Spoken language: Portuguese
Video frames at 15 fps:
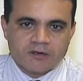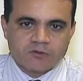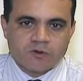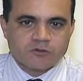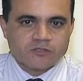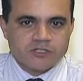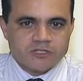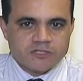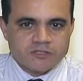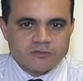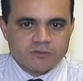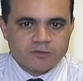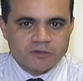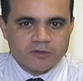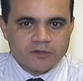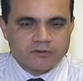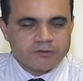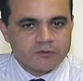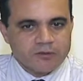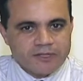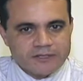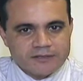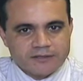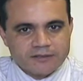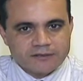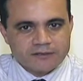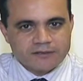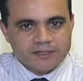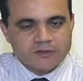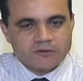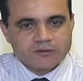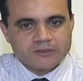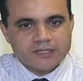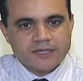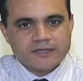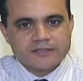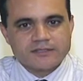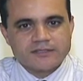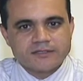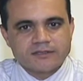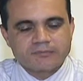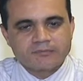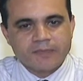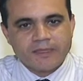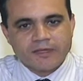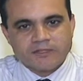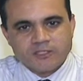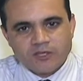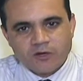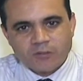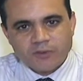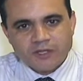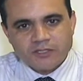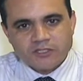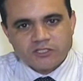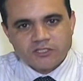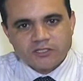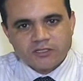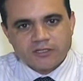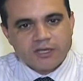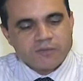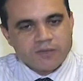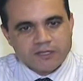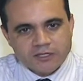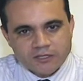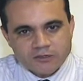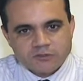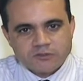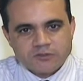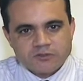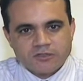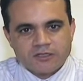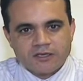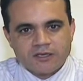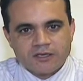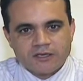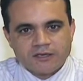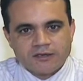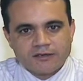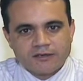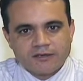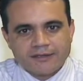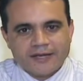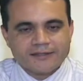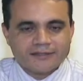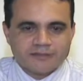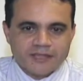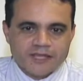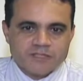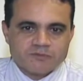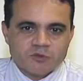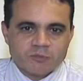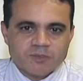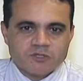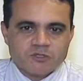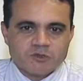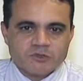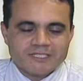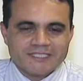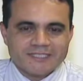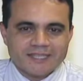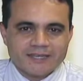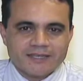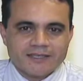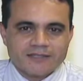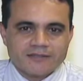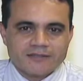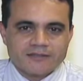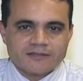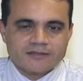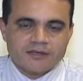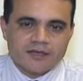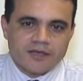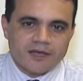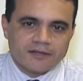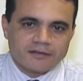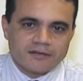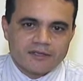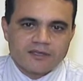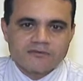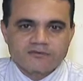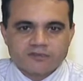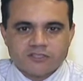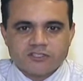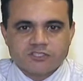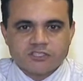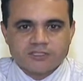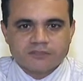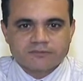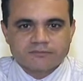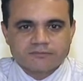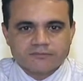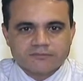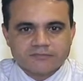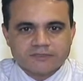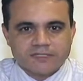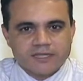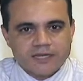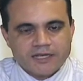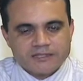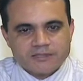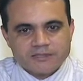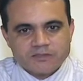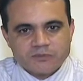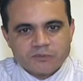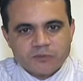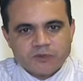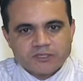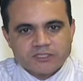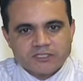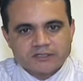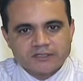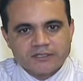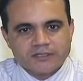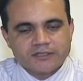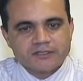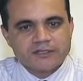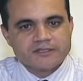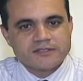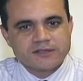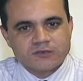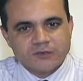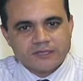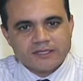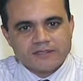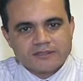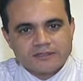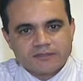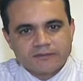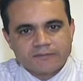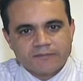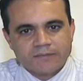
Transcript: O autismo é uma doença que acontece geralmente em meninos, em cada 10 mil pessoas, de 3 até 20 crianças pode ter essa doença,